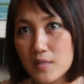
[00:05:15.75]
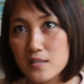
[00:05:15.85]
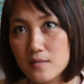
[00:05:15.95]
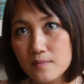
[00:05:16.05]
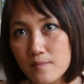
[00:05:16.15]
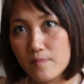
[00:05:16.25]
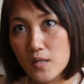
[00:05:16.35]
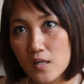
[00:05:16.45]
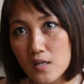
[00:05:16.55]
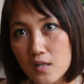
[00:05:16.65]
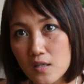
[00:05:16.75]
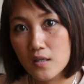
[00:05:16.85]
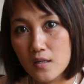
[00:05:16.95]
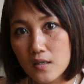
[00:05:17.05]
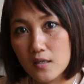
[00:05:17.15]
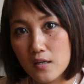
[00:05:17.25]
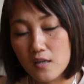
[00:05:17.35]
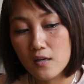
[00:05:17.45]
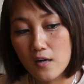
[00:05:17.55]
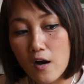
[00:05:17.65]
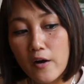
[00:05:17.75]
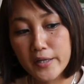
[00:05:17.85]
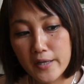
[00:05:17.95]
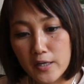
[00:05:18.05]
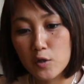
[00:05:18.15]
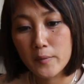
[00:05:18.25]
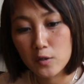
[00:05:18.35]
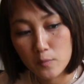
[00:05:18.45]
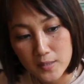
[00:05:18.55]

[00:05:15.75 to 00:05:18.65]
Re-recommend mo ba siya sa ibang mga kaibigan mo? Oo, i-recommend ko.